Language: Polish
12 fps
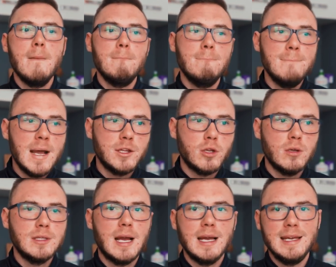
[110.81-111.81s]

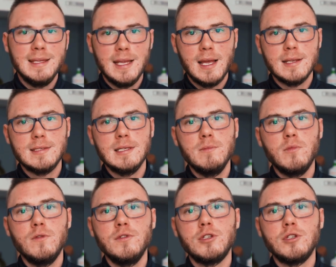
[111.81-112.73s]
Metoda inercji mówi,